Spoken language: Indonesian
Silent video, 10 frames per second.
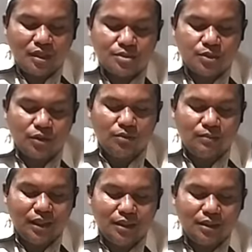
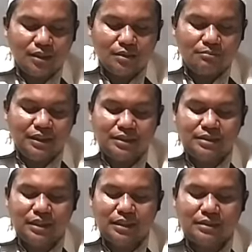soma bil
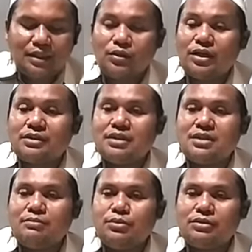ijihad dan orang
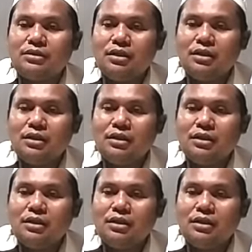tersebut